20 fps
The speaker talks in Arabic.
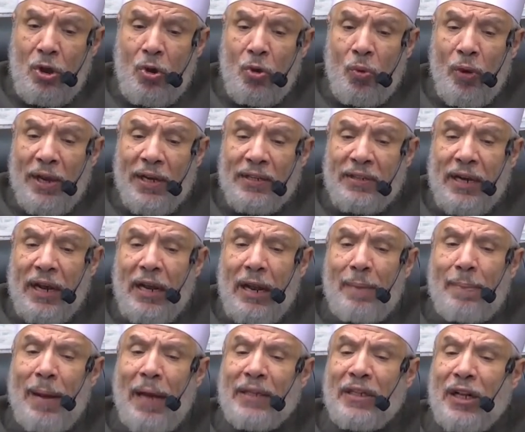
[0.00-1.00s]
وإن
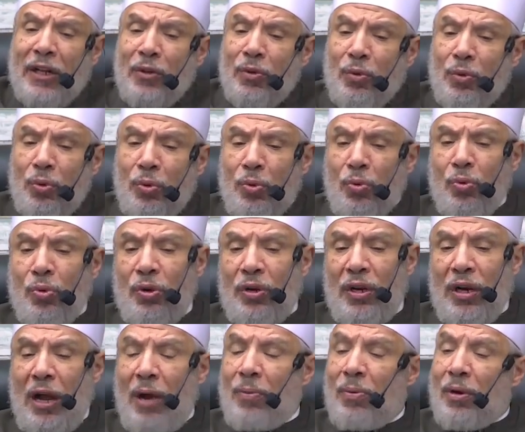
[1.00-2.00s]
كان بعد
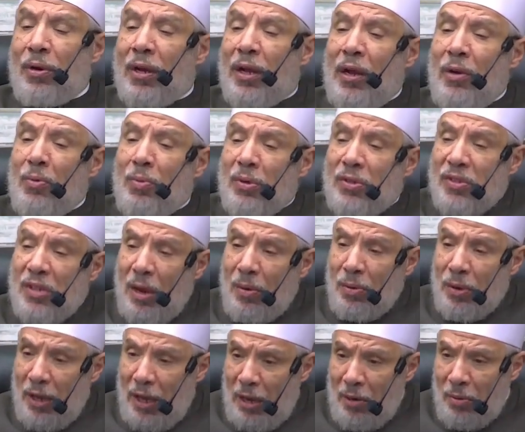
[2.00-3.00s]
الدخول أو الخلوة
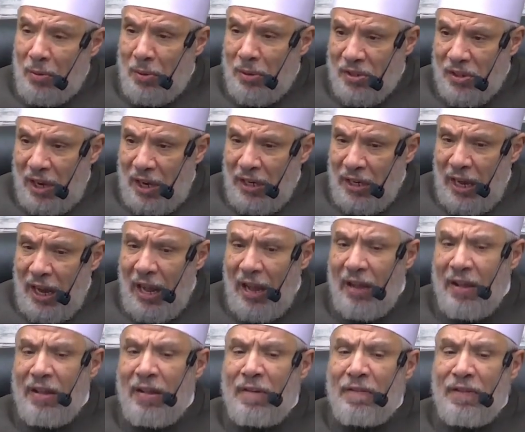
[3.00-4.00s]
أو الخلوة الصحيحة
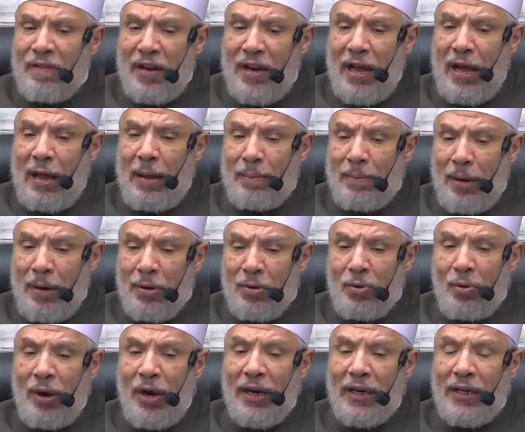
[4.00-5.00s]
فلها
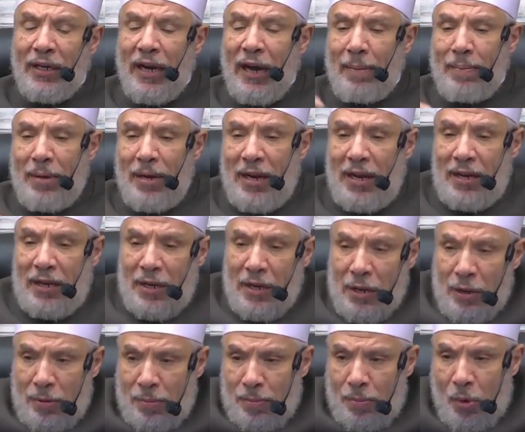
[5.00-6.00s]
مهرها كاملا
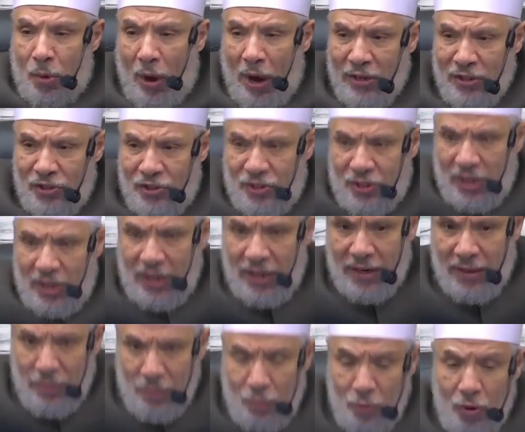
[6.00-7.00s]

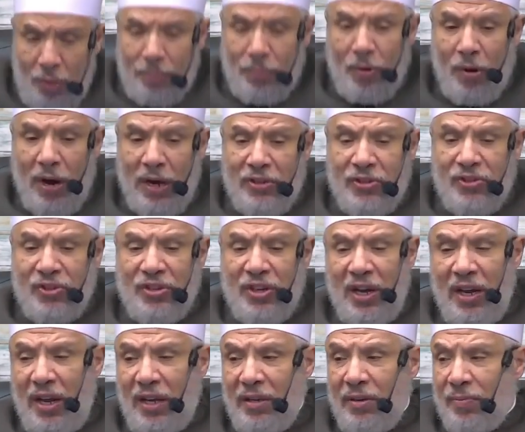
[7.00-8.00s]
معجلا
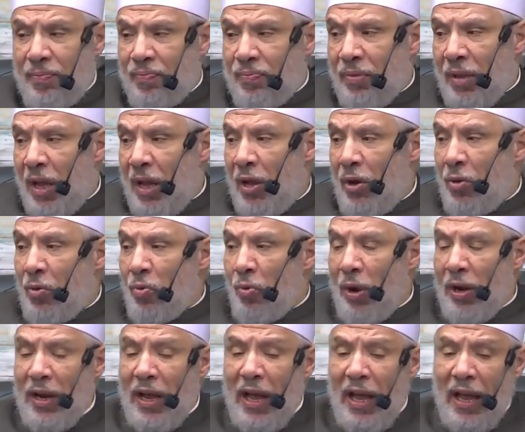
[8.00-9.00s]
ومؤجلا
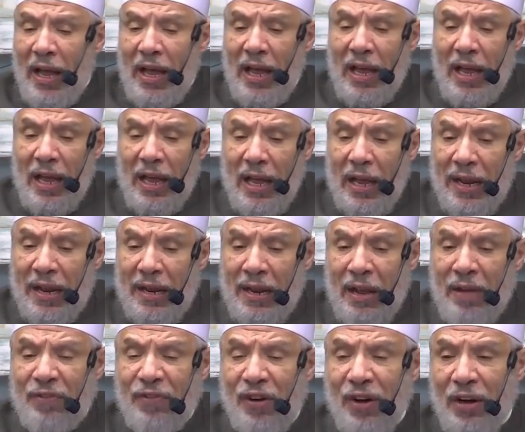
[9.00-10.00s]
ولها
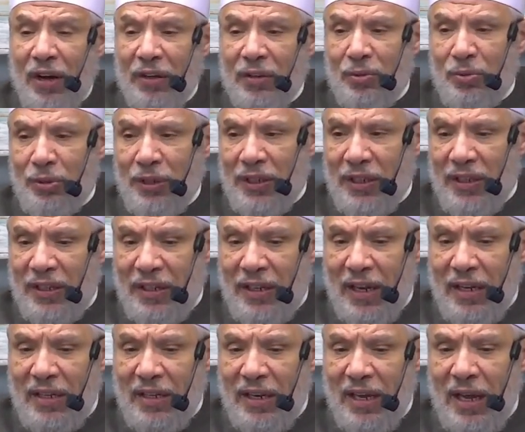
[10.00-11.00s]
نفقة
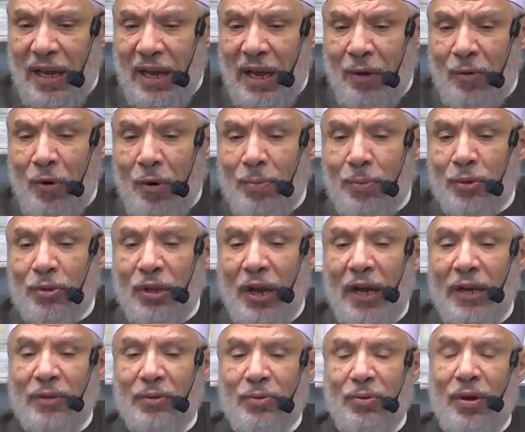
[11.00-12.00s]
عدتها
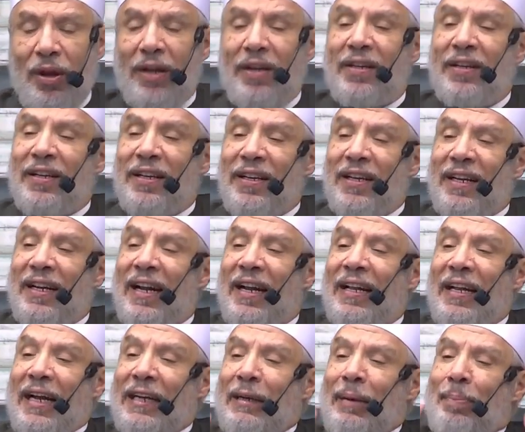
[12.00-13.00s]
ومتعتها
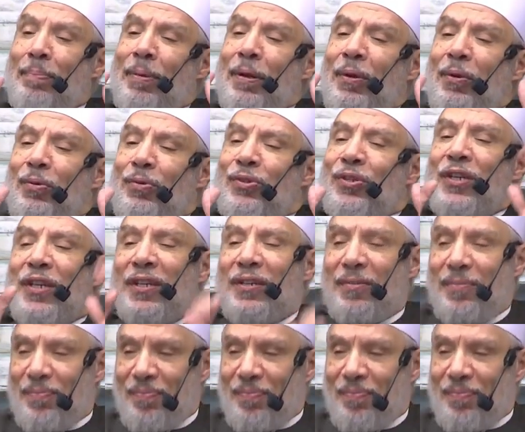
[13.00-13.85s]
لكن بين قوسين